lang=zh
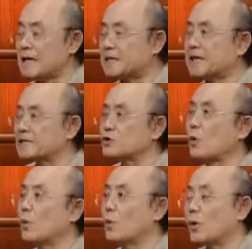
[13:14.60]
演这个的时
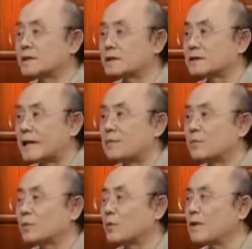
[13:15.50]
候，我正在
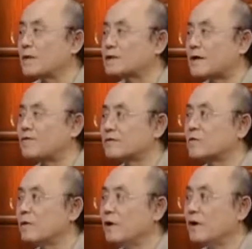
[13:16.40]
部队，在福
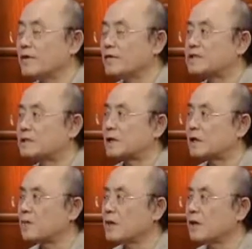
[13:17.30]
州飞机场
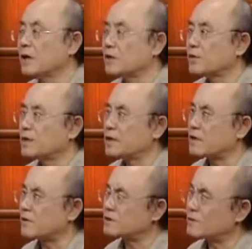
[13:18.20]
当兵。有一天
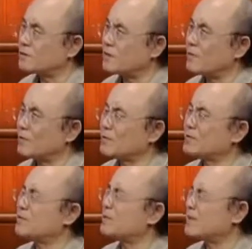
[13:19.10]
早上吃完早饭，我
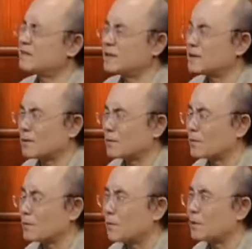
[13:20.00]
突然听到
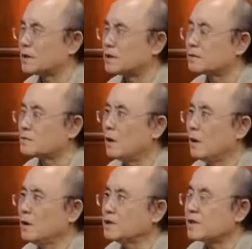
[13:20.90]
广播里说，
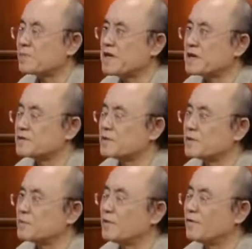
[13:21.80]
下面演
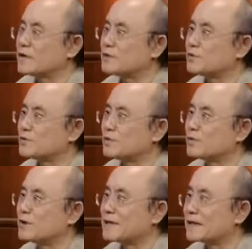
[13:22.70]
奏播放一曲《
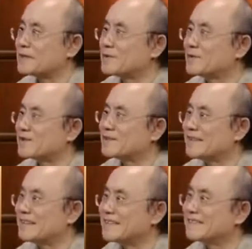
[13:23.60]
伟大革命》导师
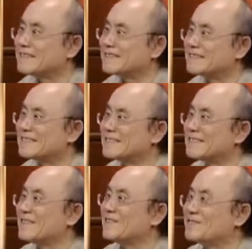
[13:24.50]
列宁，
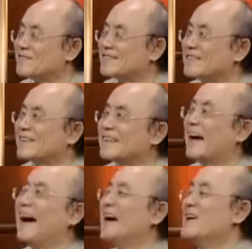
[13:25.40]
喜爱
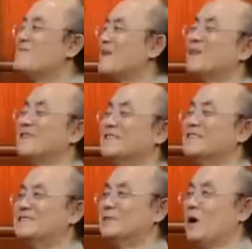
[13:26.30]
的贝多芬
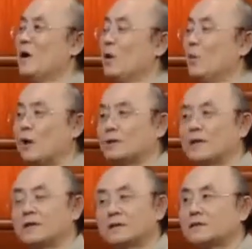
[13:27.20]
的什么？我
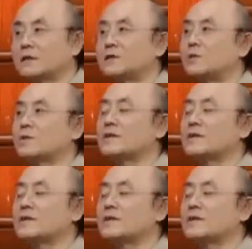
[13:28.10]
听了这个，当